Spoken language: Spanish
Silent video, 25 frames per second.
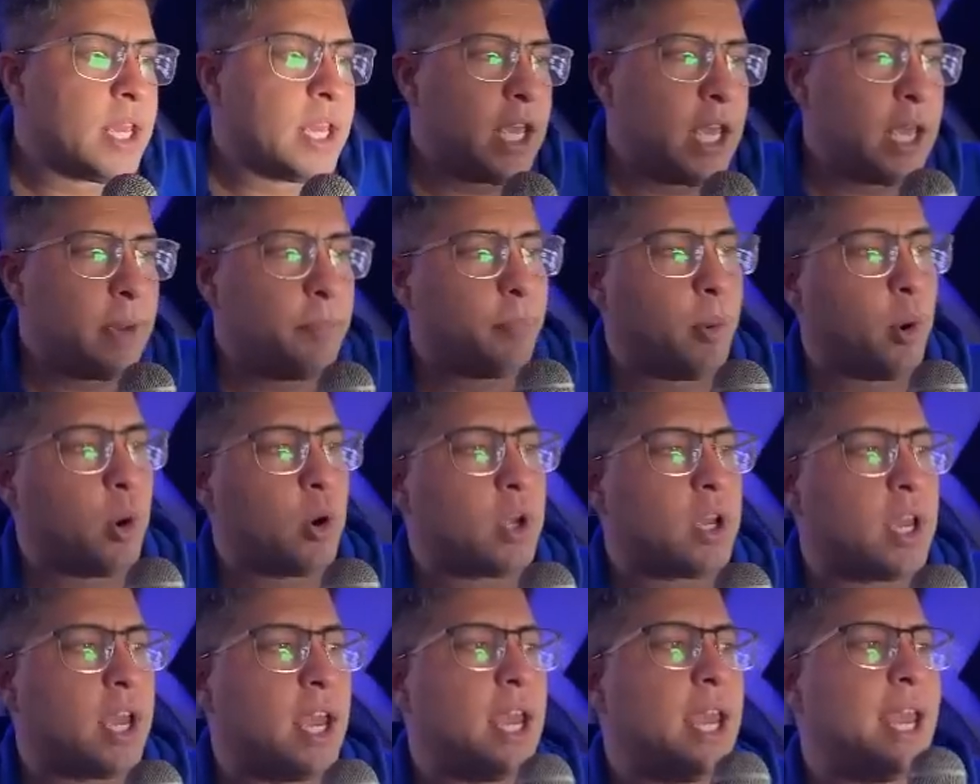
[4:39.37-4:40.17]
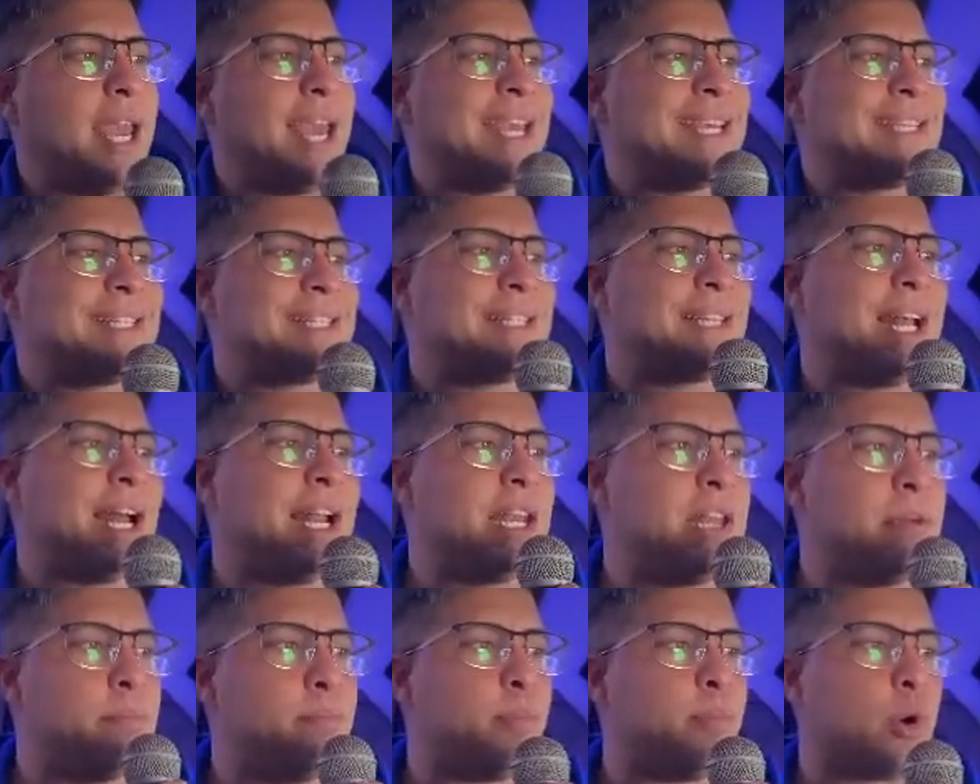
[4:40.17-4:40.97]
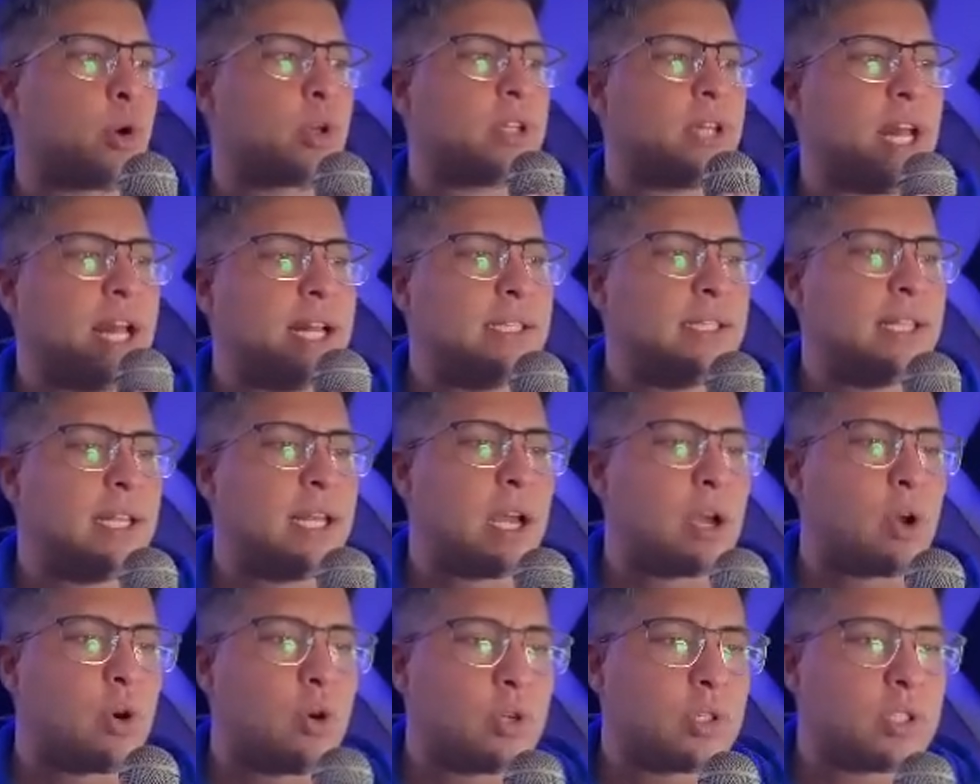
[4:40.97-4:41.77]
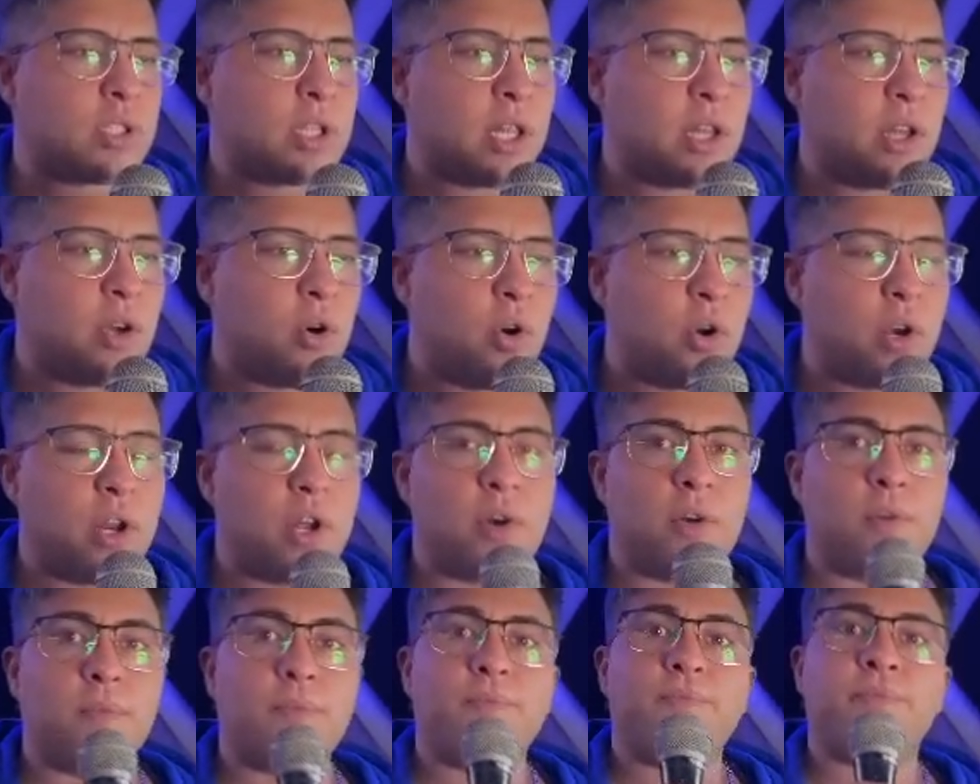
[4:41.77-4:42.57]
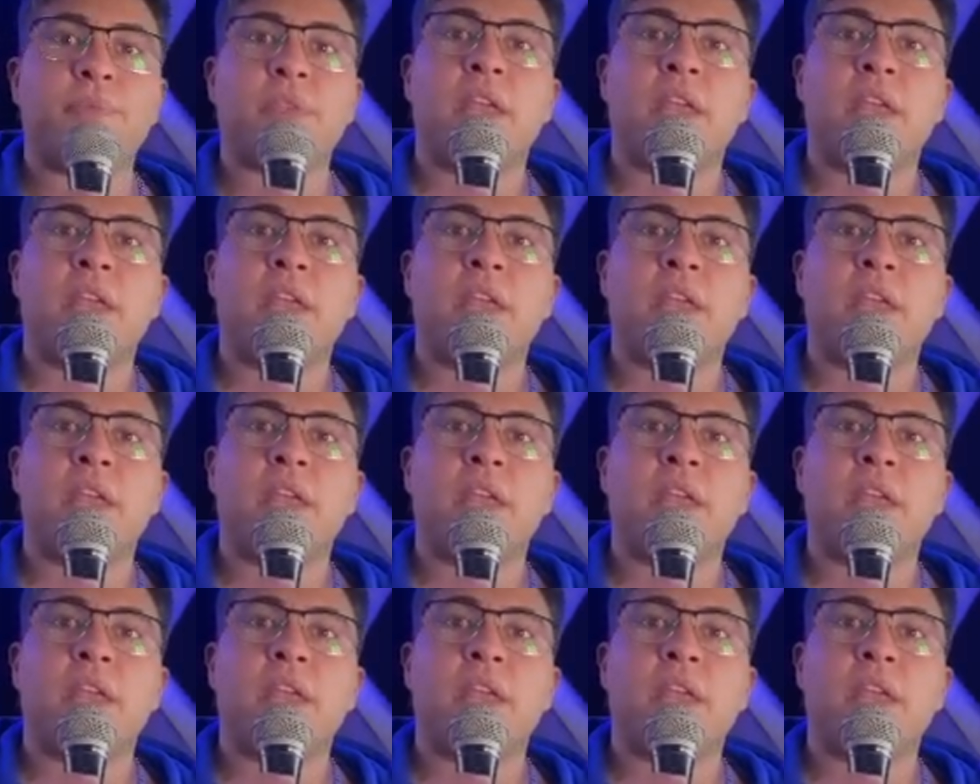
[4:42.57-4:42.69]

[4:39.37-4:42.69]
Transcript: ¿Y por qué es tan importante la costa de Oregon?